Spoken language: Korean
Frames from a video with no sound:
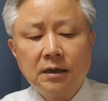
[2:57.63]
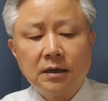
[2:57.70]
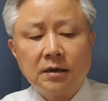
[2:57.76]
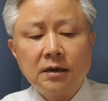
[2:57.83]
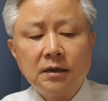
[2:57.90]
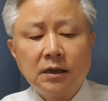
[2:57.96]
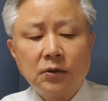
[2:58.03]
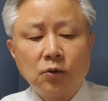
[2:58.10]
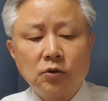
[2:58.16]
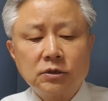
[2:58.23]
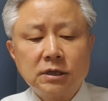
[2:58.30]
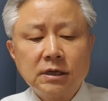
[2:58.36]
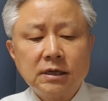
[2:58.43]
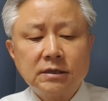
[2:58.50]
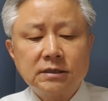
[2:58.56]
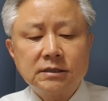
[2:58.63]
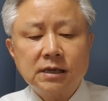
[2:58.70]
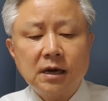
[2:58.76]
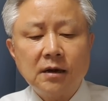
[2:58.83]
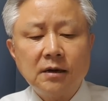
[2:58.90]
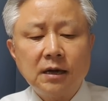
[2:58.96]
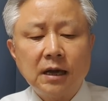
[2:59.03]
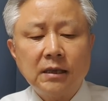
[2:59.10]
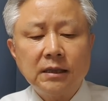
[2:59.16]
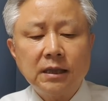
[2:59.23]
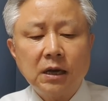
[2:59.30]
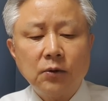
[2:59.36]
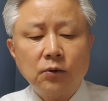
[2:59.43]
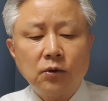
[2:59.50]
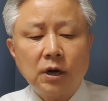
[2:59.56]
그런데 동생이 시장을
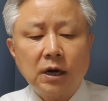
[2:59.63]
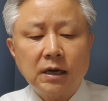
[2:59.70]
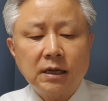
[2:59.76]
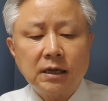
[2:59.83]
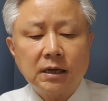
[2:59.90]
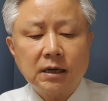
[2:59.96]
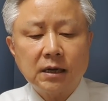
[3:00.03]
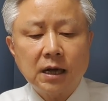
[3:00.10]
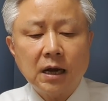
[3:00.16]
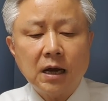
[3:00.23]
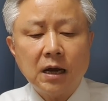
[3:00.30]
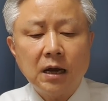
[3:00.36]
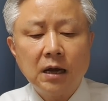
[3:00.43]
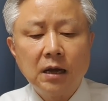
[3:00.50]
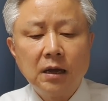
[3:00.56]
한다고 하니까